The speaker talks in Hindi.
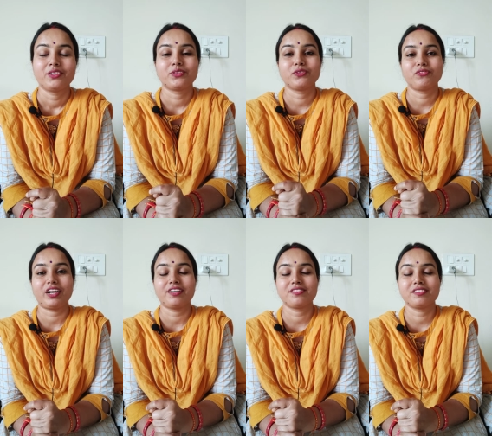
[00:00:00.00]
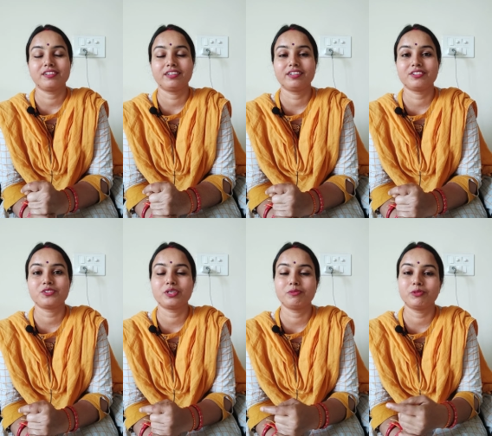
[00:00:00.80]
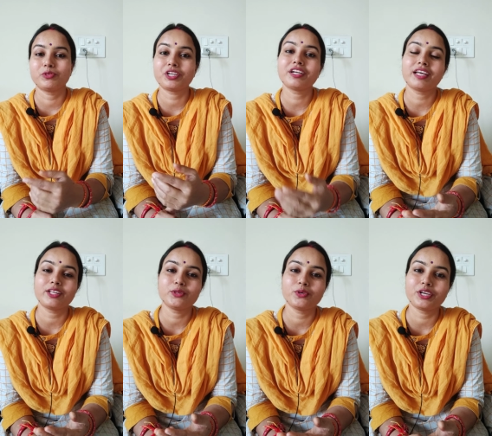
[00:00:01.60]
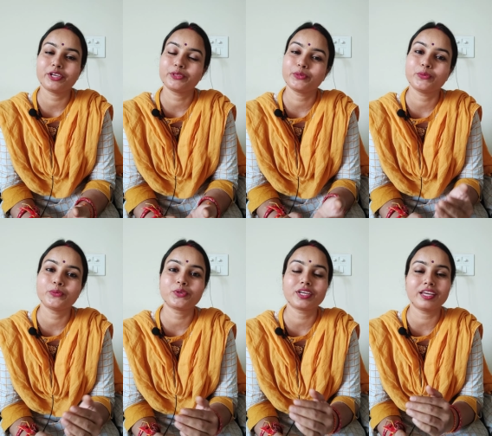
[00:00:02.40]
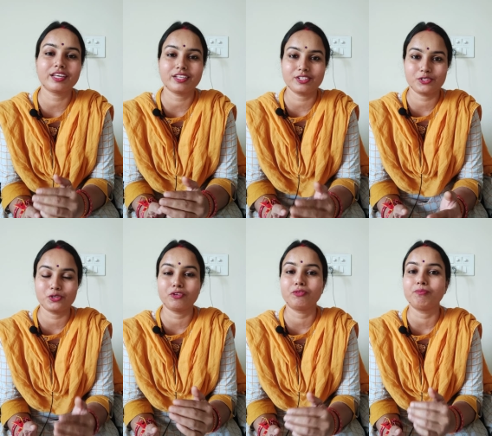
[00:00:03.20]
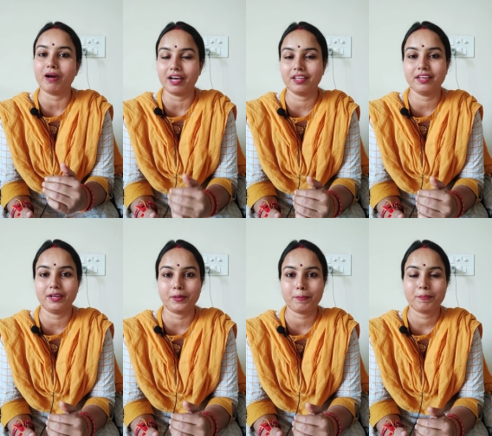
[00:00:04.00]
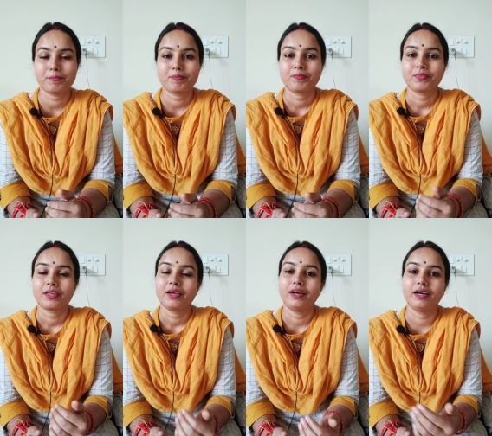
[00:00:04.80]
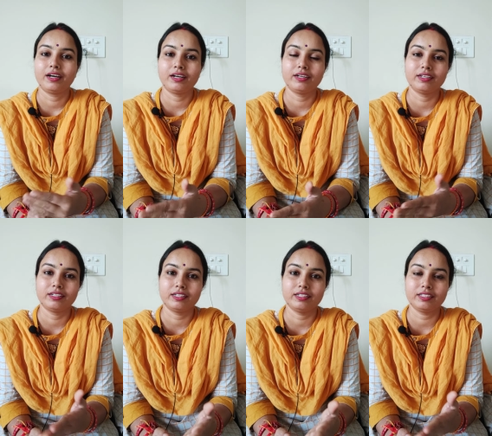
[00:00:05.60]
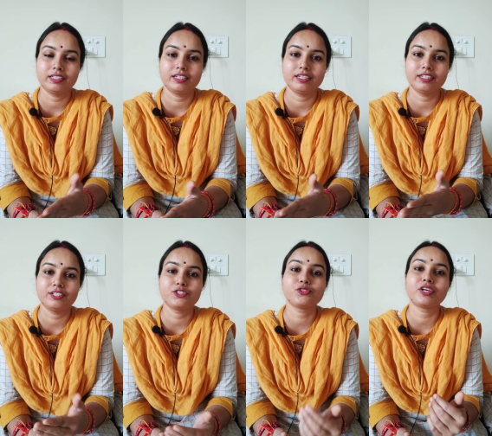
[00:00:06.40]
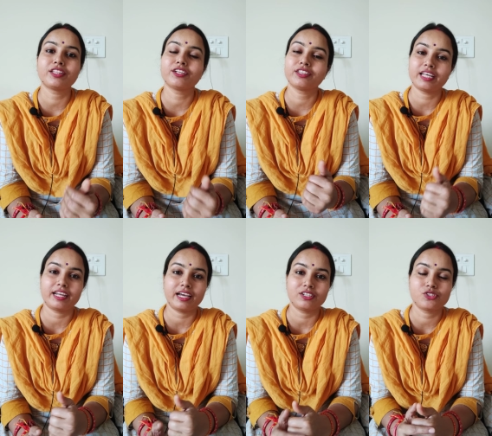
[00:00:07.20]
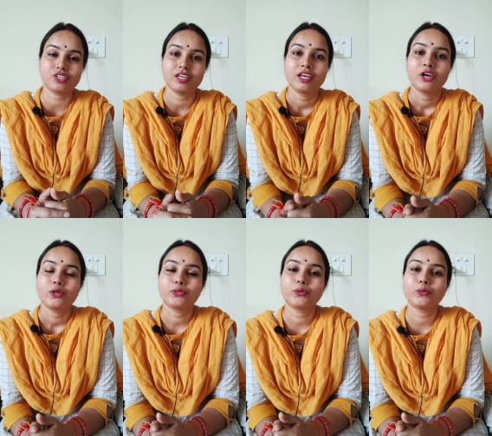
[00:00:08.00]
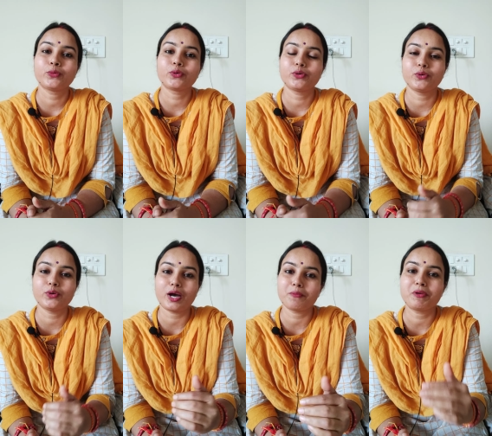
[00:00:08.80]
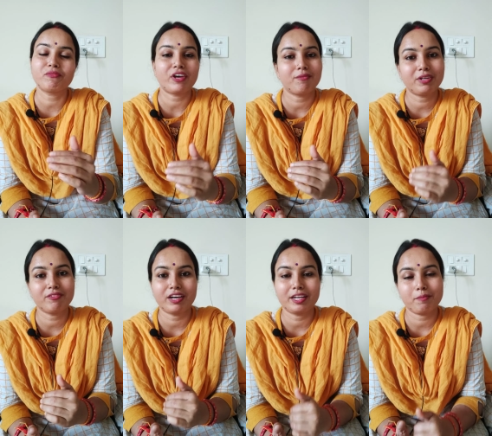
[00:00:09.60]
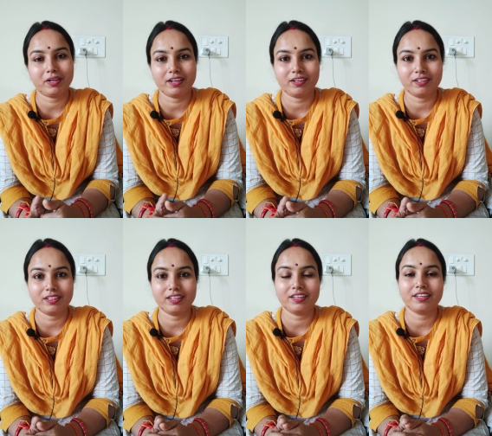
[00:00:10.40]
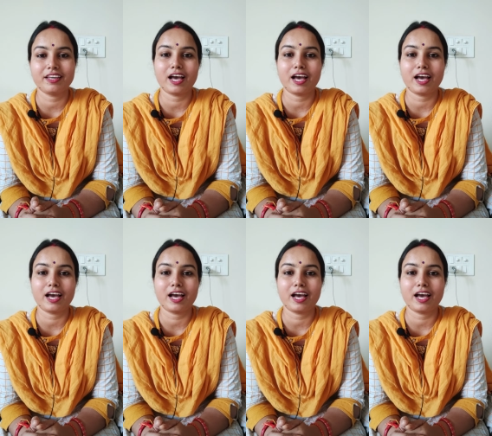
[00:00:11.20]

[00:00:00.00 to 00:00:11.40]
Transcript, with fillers: तो फ्रेंड्स जब उनकी डेथ हो गई है तो उनके जो भाई हैं ये जुगेंद्र तैराक जी तो उनको अभी फैमिली वाले मना करते हैं कि